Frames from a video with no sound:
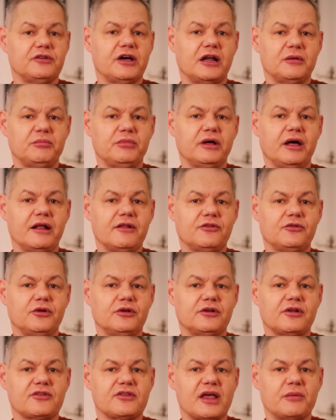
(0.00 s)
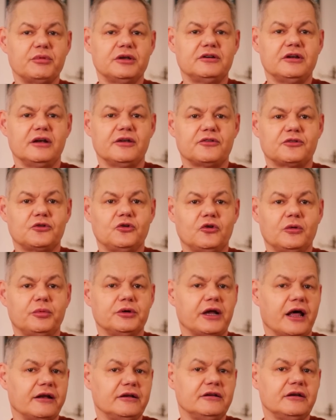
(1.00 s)
waren bereits durch das Hubble-Teleskop
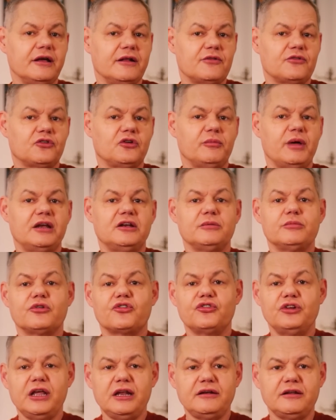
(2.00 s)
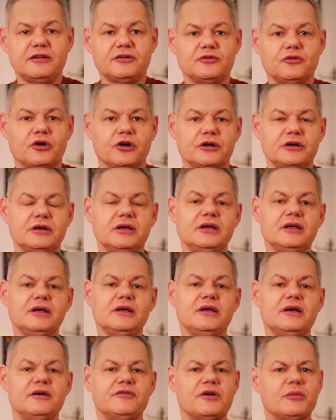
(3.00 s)
und andere Instrumente bestätigt worden,
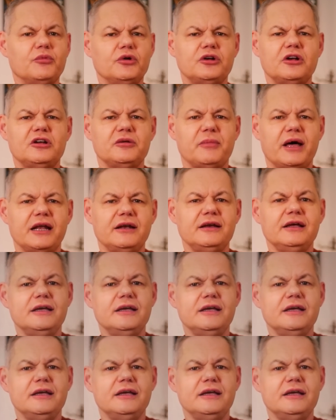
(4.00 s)
vermutete man